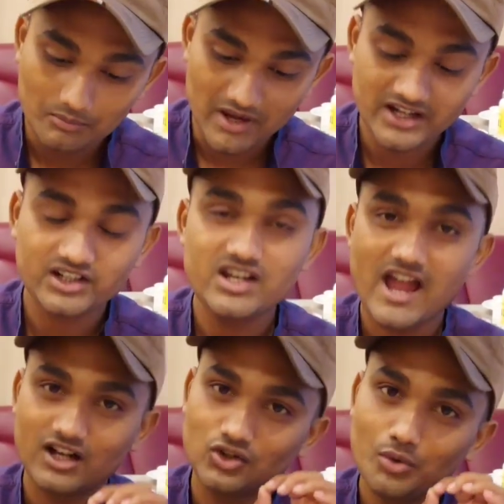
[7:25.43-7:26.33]
ভেটকি
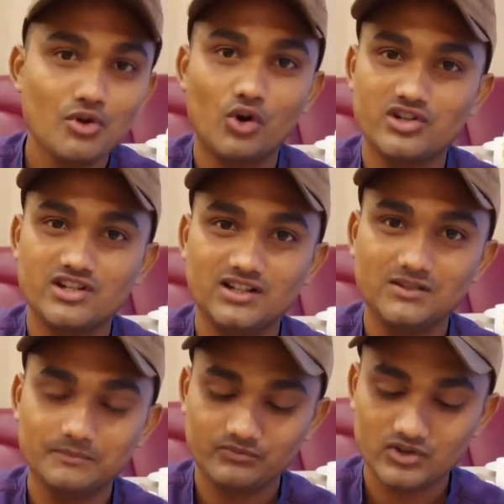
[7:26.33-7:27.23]
একদমই অরিজিনাল
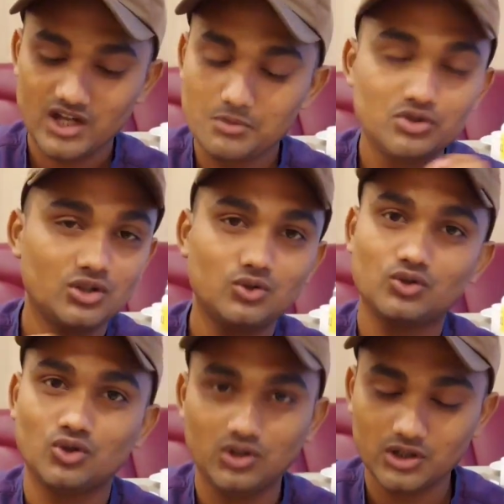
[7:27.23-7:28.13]
এ বিষয়ে কোনো
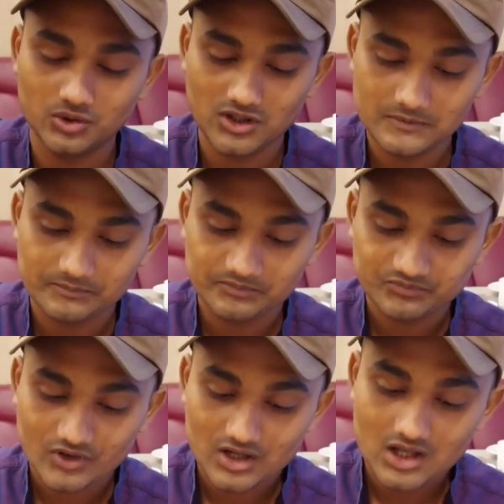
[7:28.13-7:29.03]
সন্দেহ নেই
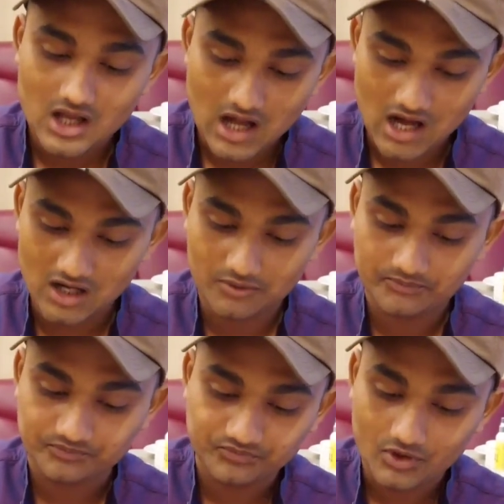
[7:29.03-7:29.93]
আর
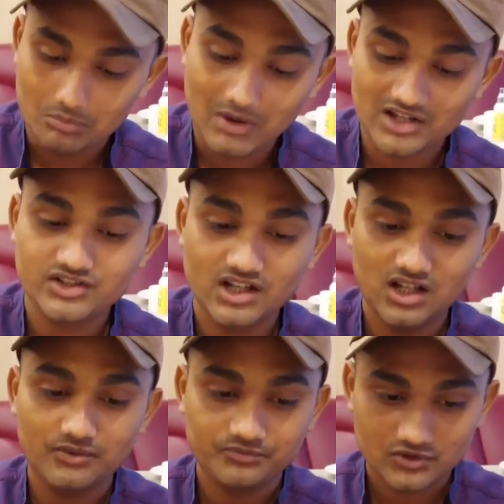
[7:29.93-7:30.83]
মাছটা
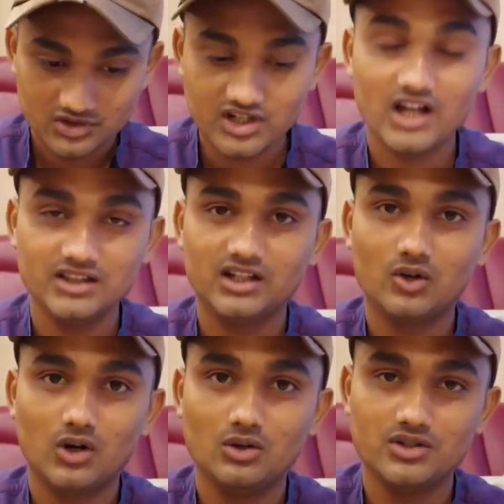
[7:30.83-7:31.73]
যে রান্নাটা
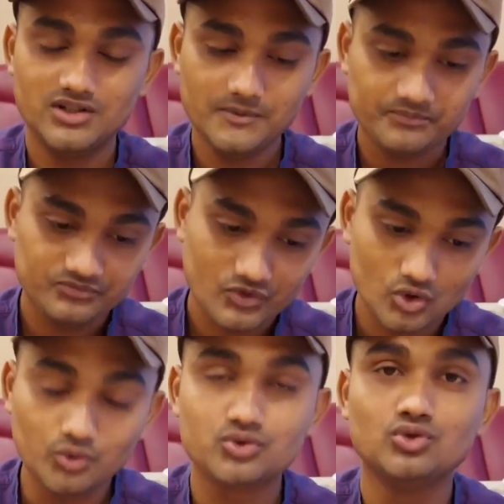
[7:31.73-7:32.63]
করা হয়েছে
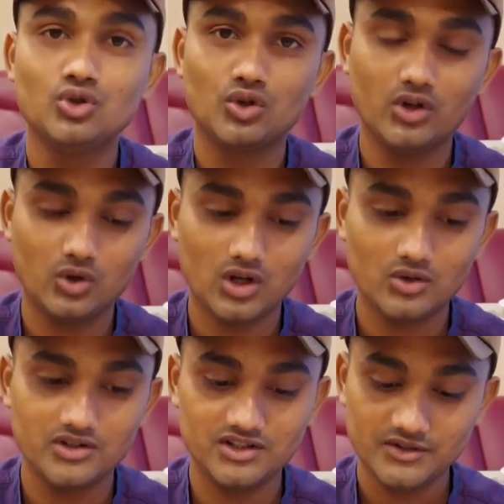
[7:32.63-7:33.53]
খুব সুন্দর করে করা
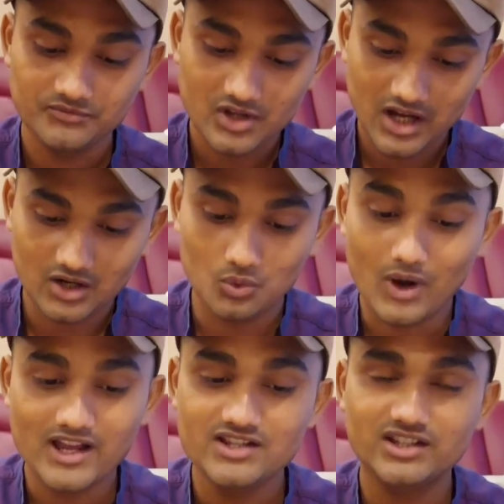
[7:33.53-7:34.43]
হয়েছে আর
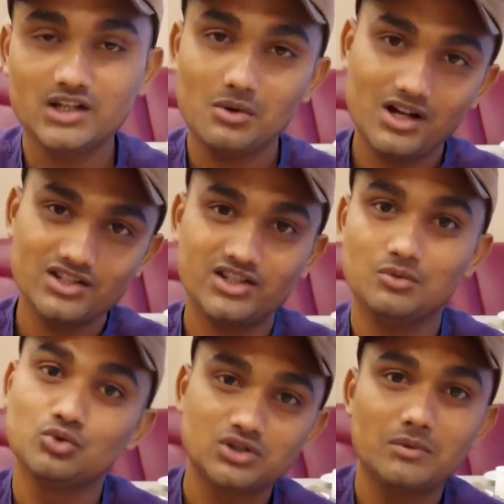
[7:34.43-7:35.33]
ওয়াইন যে দেওয়া আছে সেটা
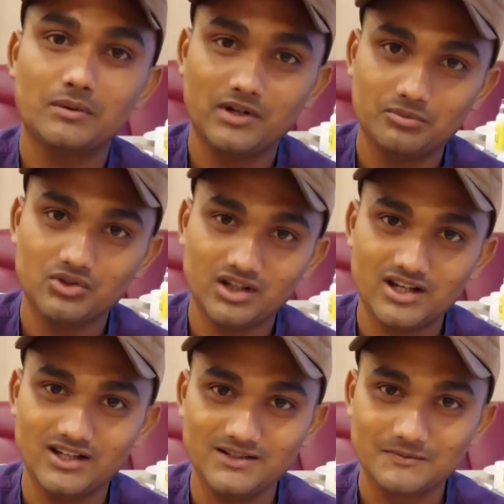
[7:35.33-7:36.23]
বুঝতে পারবেন আপনারা
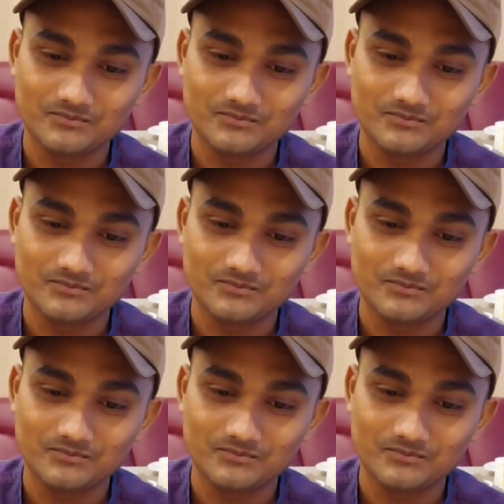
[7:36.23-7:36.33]
খেলে